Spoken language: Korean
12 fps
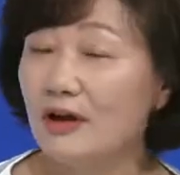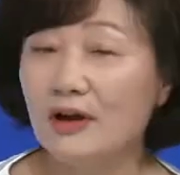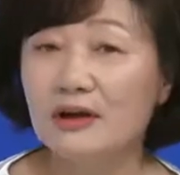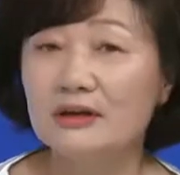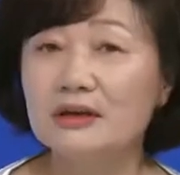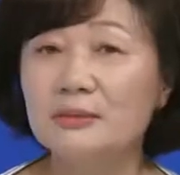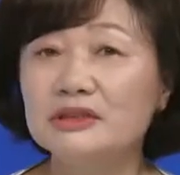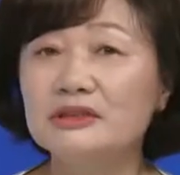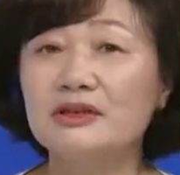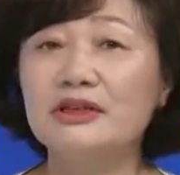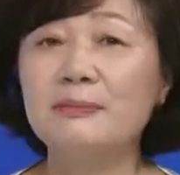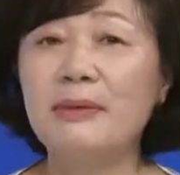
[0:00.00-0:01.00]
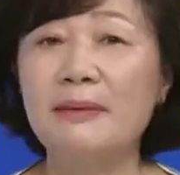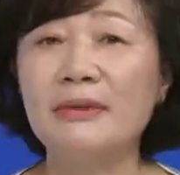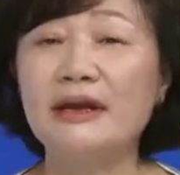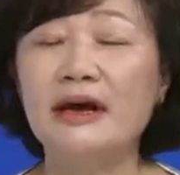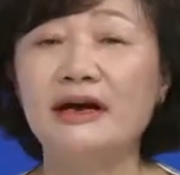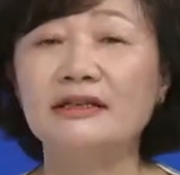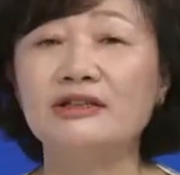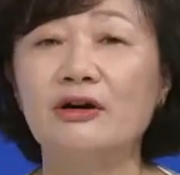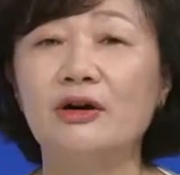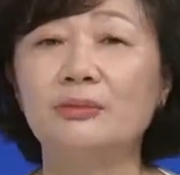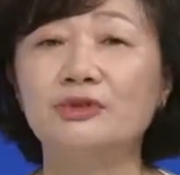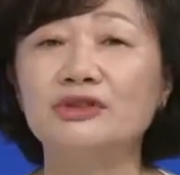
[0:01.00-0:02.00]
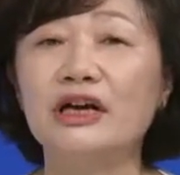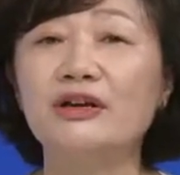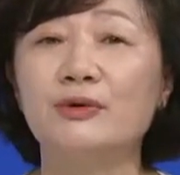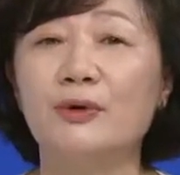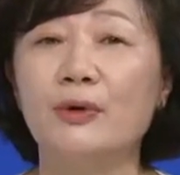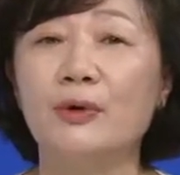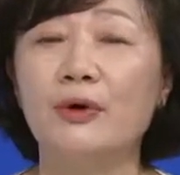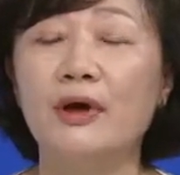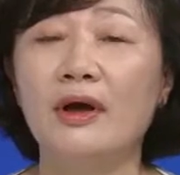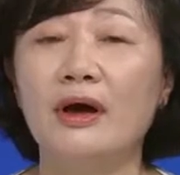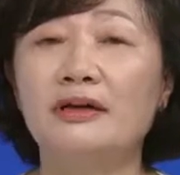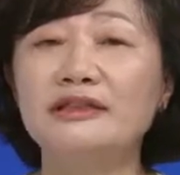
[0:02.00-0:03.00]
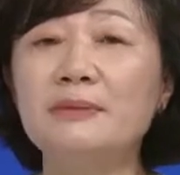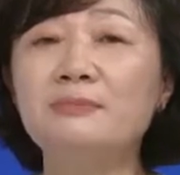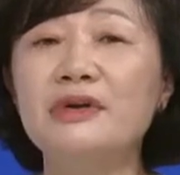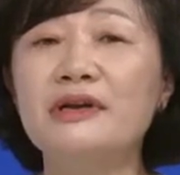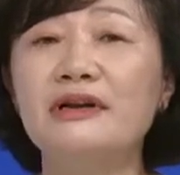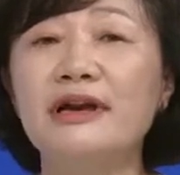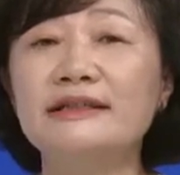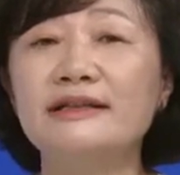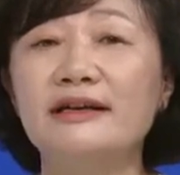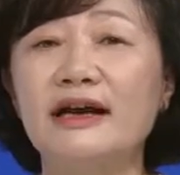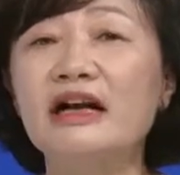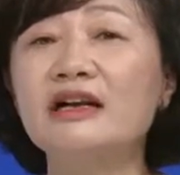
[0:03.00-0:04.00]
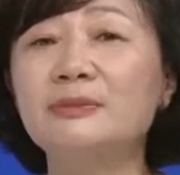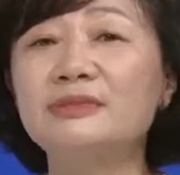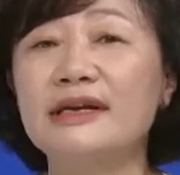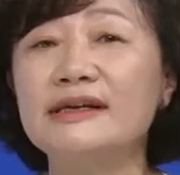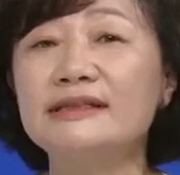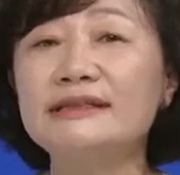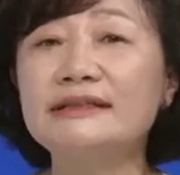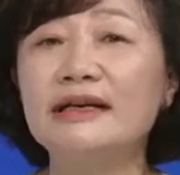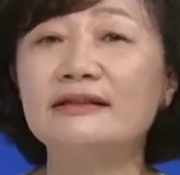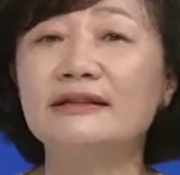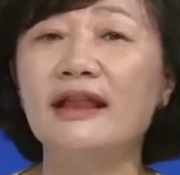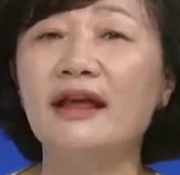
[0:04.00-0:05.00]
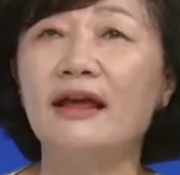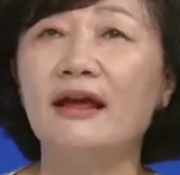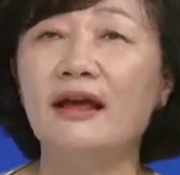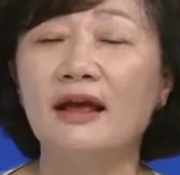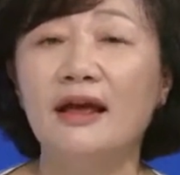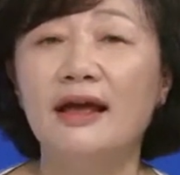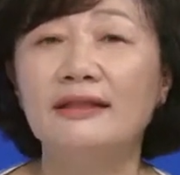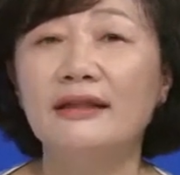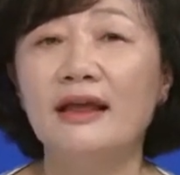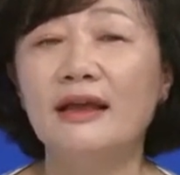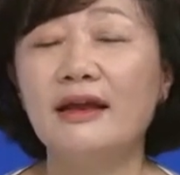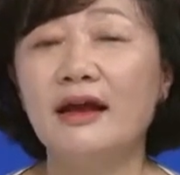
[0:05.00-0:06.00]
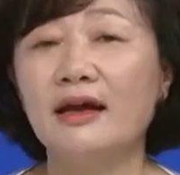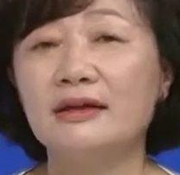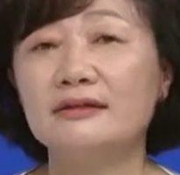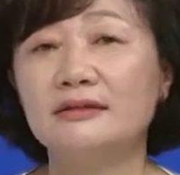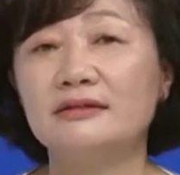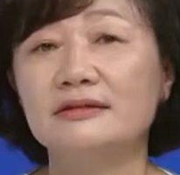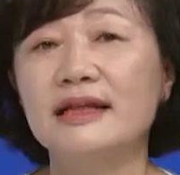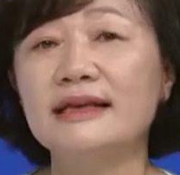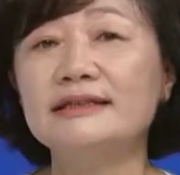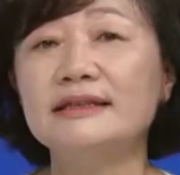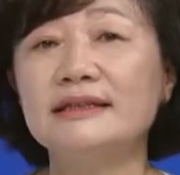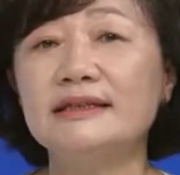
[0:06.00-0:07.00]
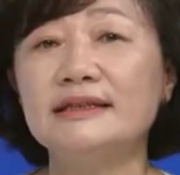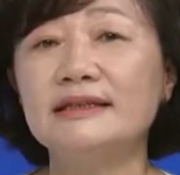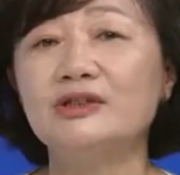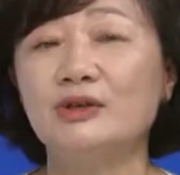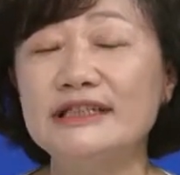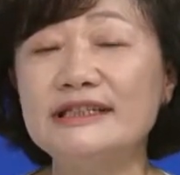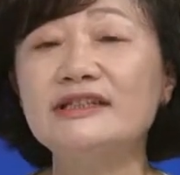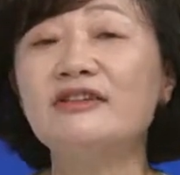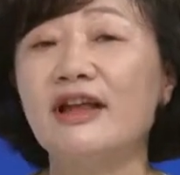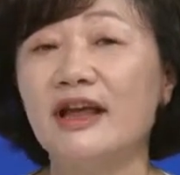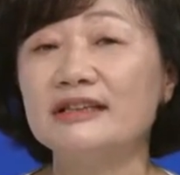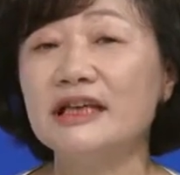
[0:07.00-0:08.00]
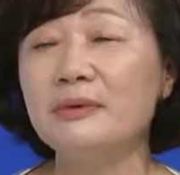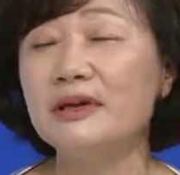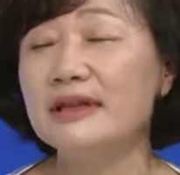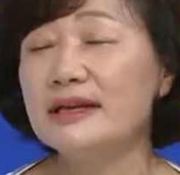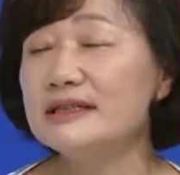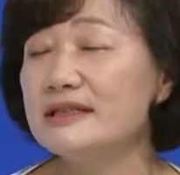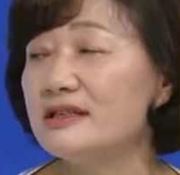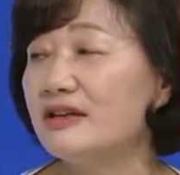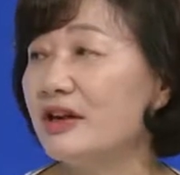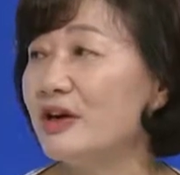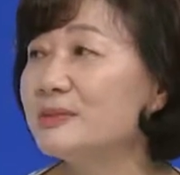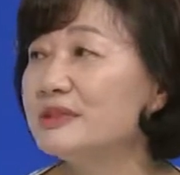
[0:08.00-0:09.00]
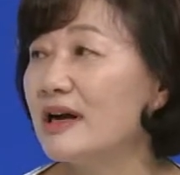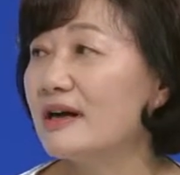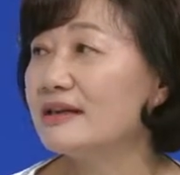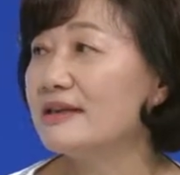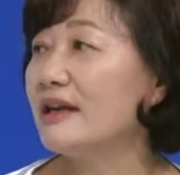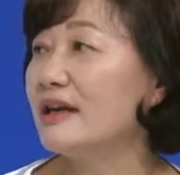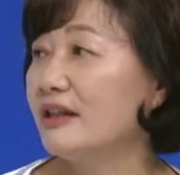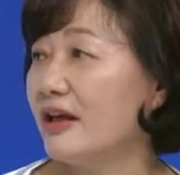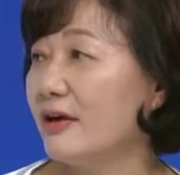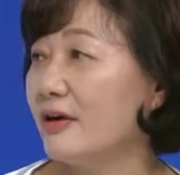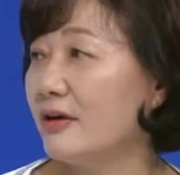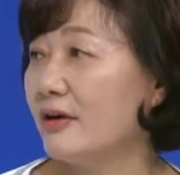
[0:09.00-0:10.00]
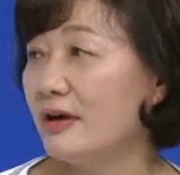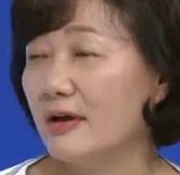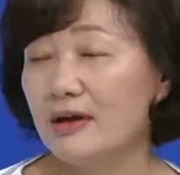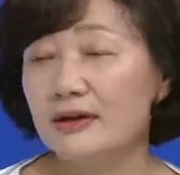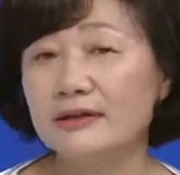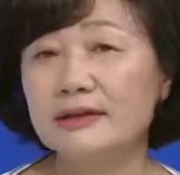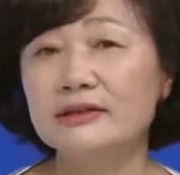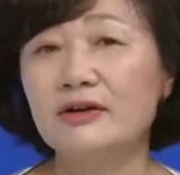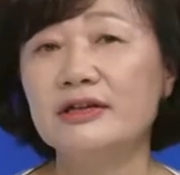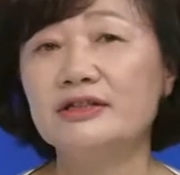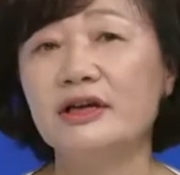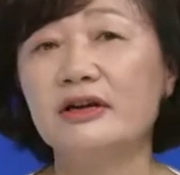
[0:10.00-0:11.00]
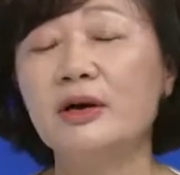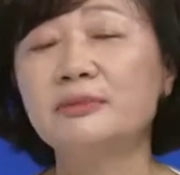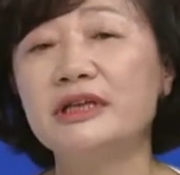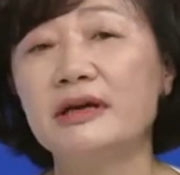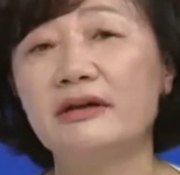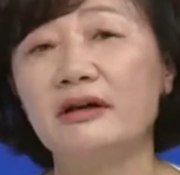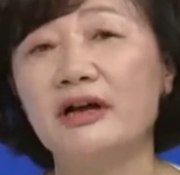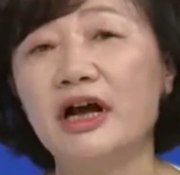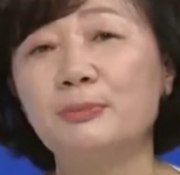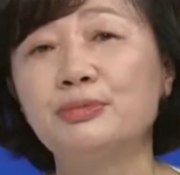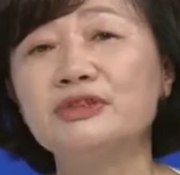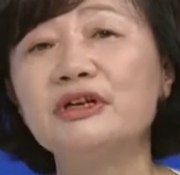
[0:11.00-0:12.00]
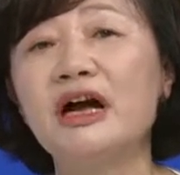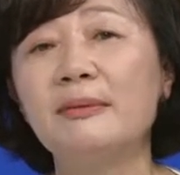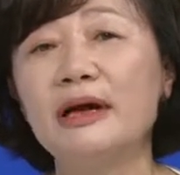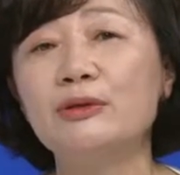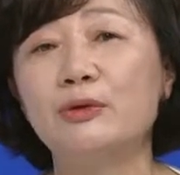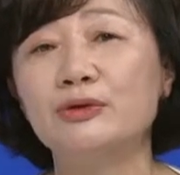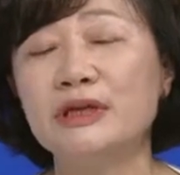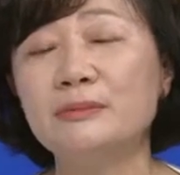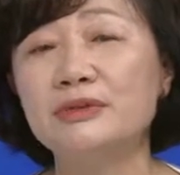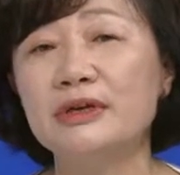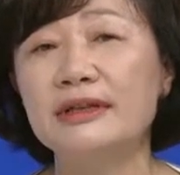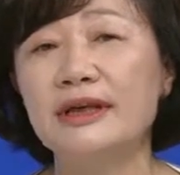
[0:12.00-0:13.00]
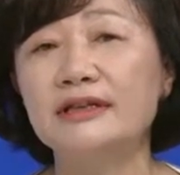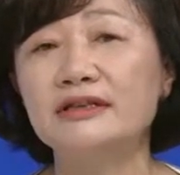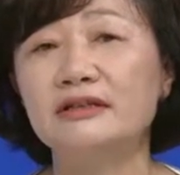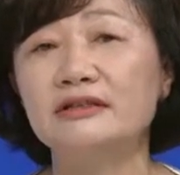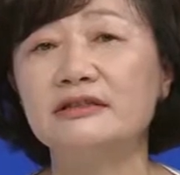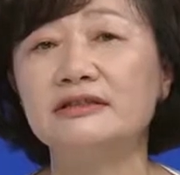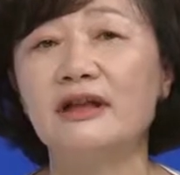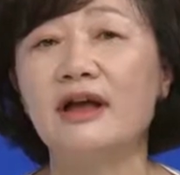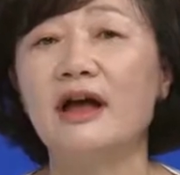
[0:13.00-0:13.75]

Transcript: 네. 그러면 저희들이 밤에 나가서 무작위로 어, 샘플링을 해서 야간 검사를 실시하는데 대략 어, 4시 이전에 새벽 4시 이전에 검사가 끝나게 돼요. 네. 그래서 이제 검사 결과 부적합한 농산물에 대해서는